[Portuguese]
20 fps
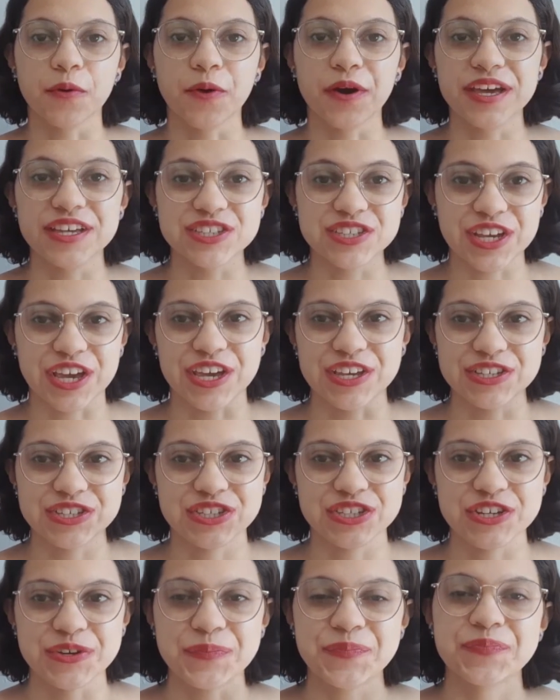Oi,
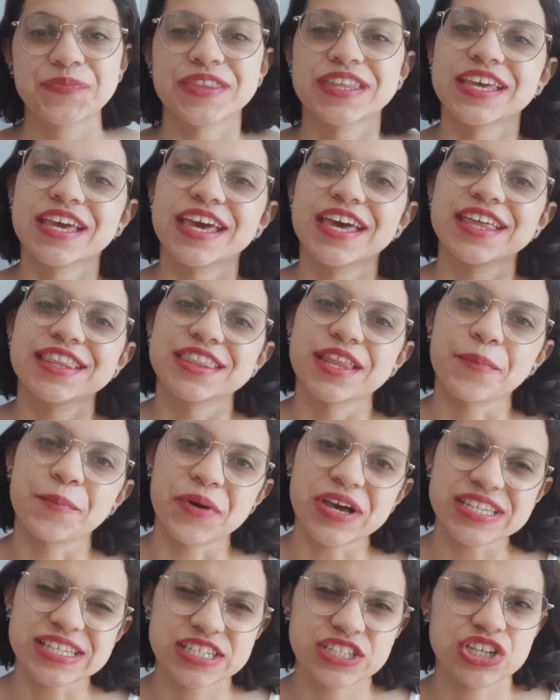gente!
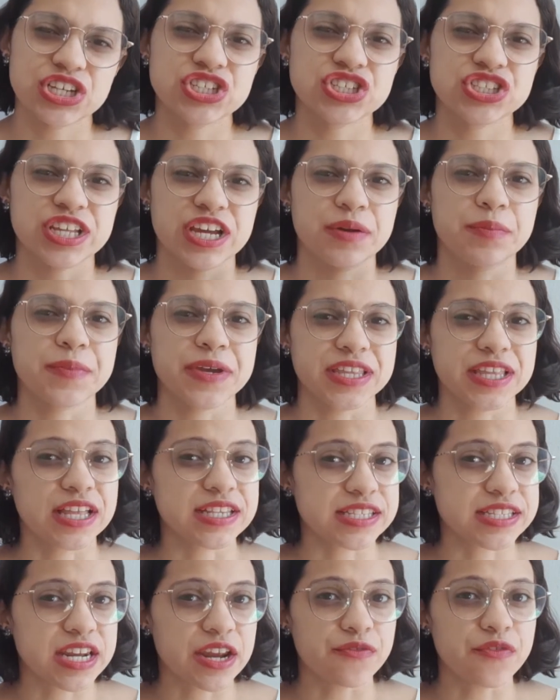Depois que a gente termina
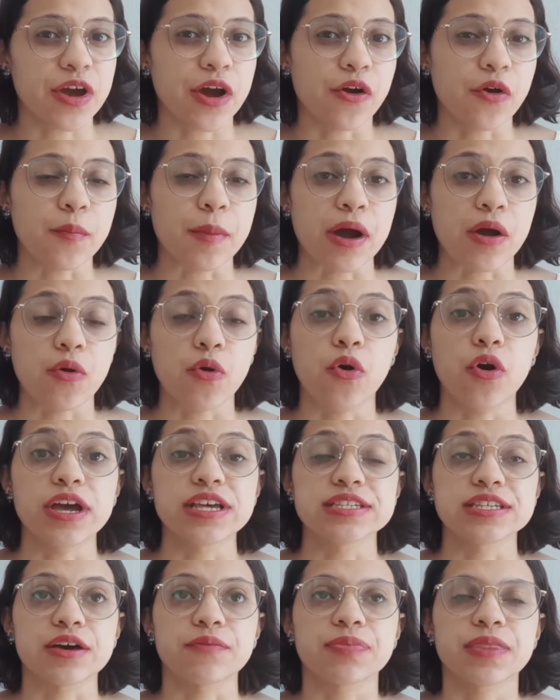de escrever alguma
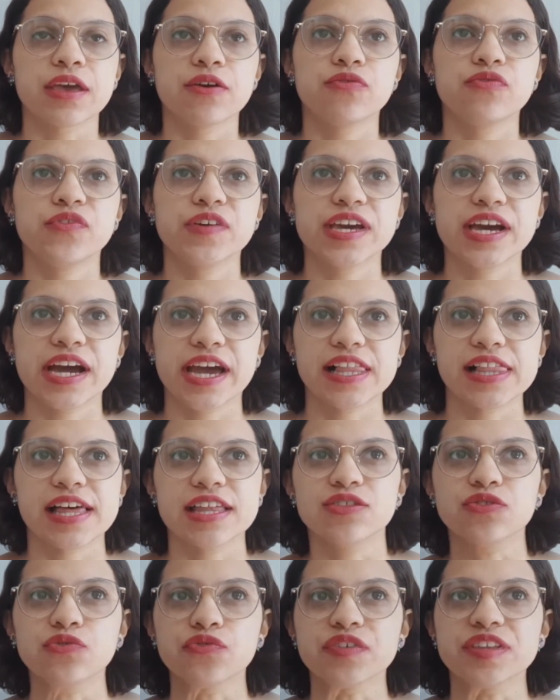coisa, fica
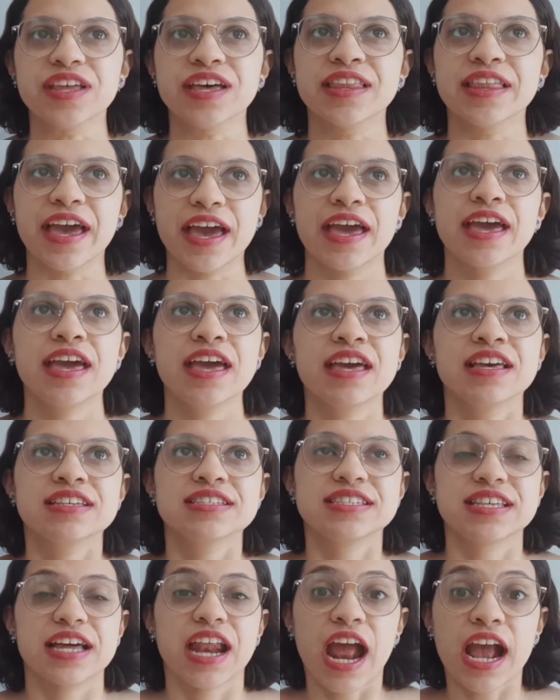aquela dúvida, né?
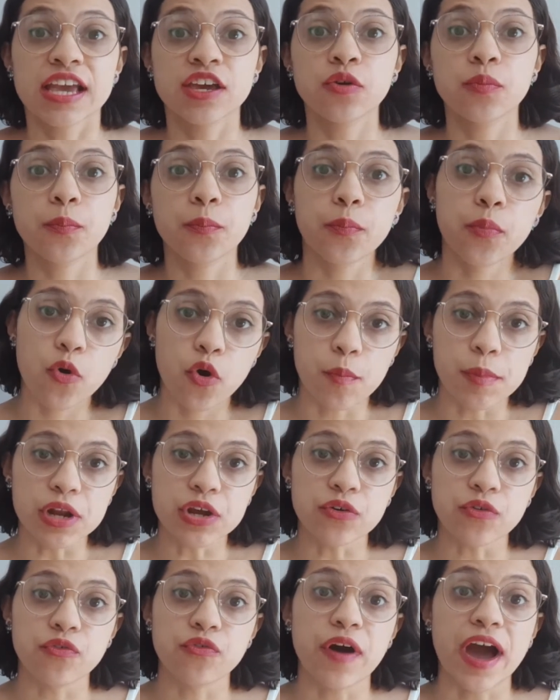Será que o
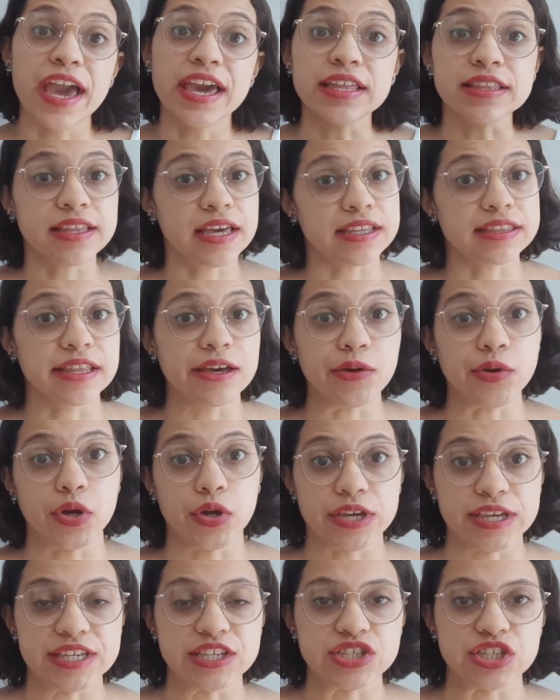público vai entender o que eu
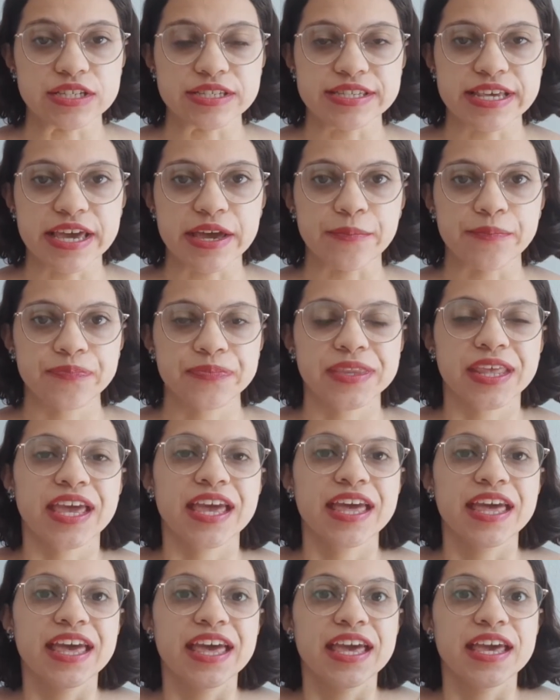quis dizer?
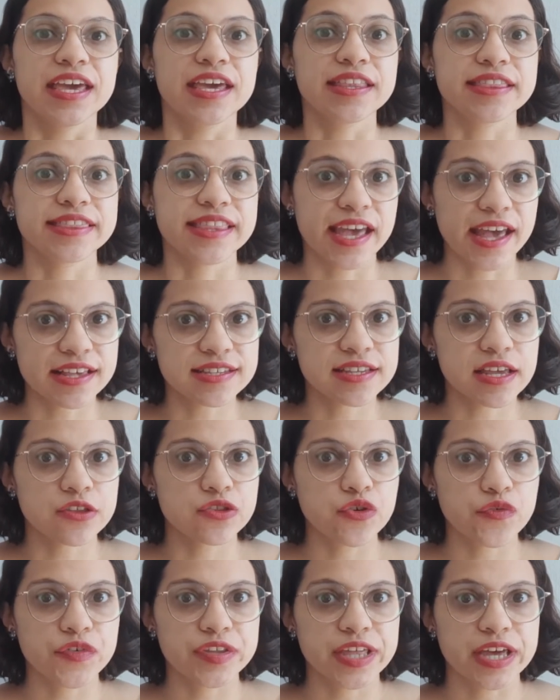E ter essa
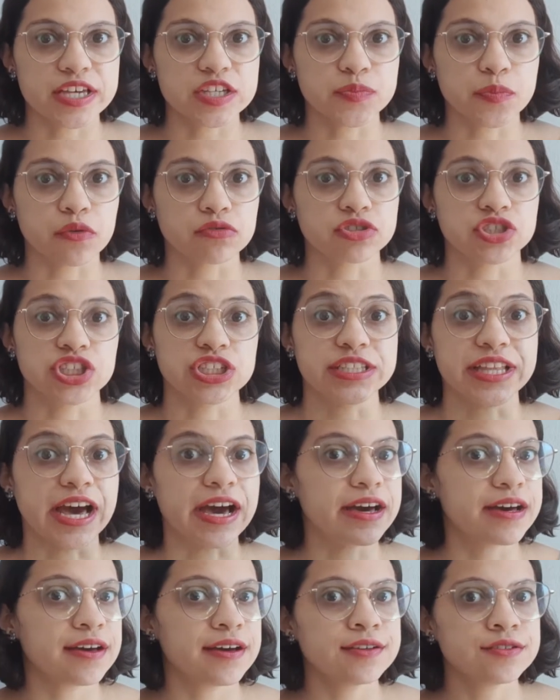dúvida respondida
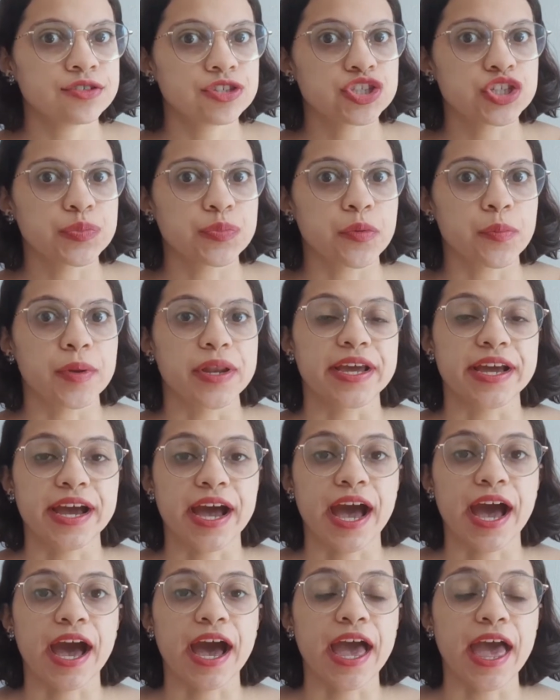antes de
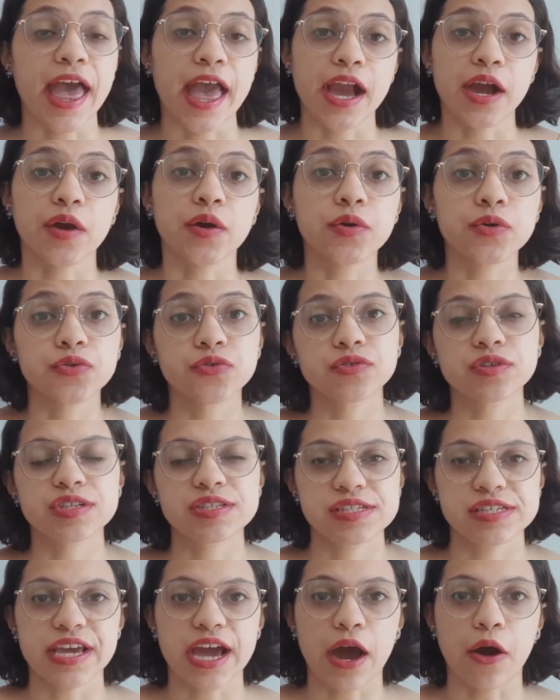publicar é
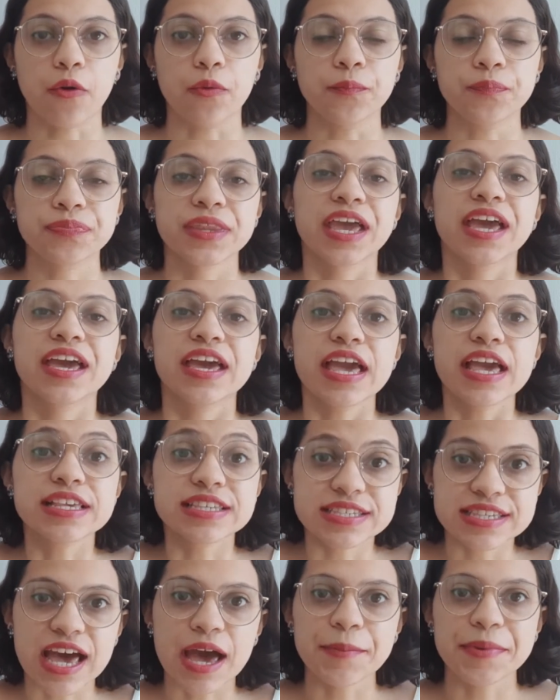crucial. E
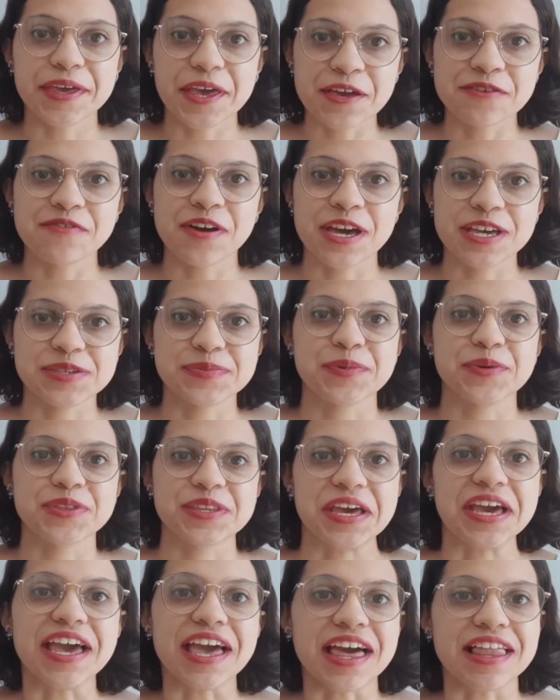sabe quem vai
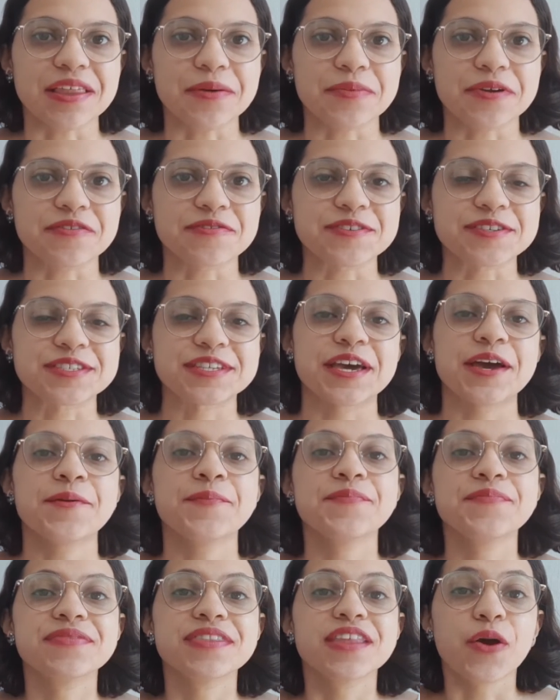responder ela para você?
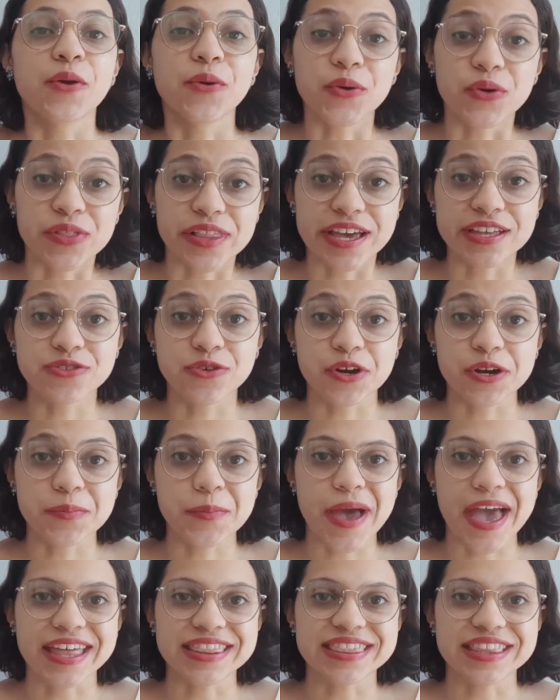O leitor
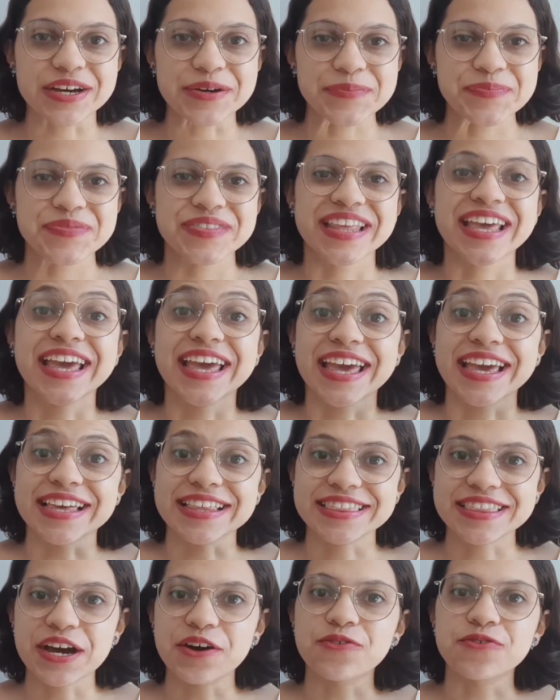beta.
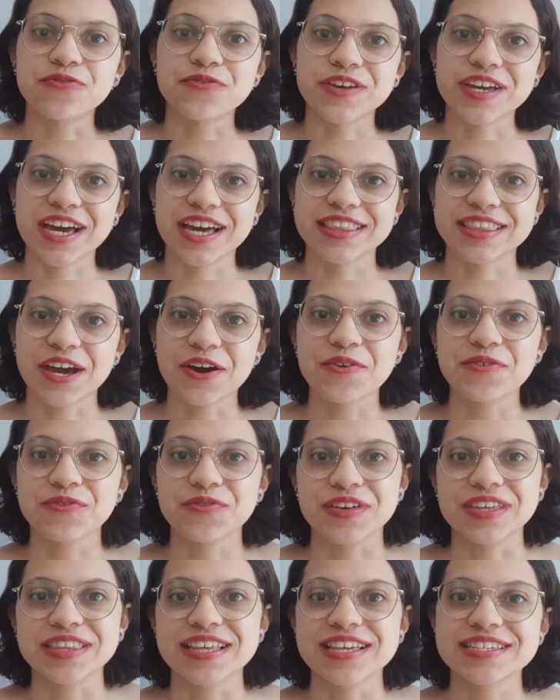Então, fica até o
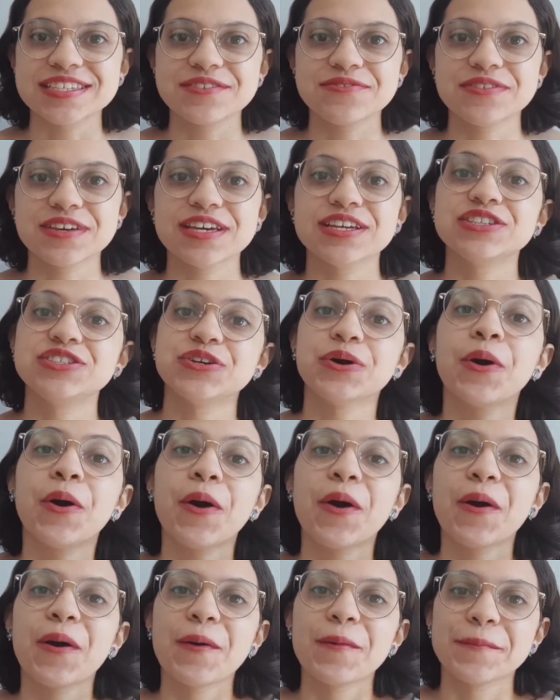fim desse vídeo
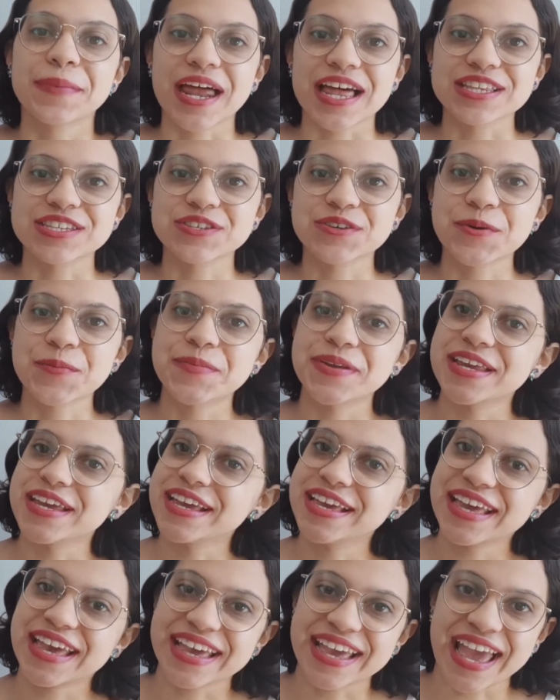para descobrir
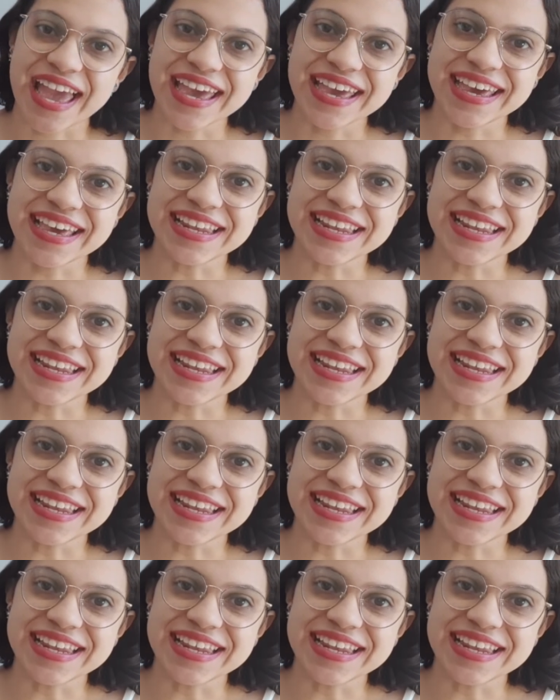quem é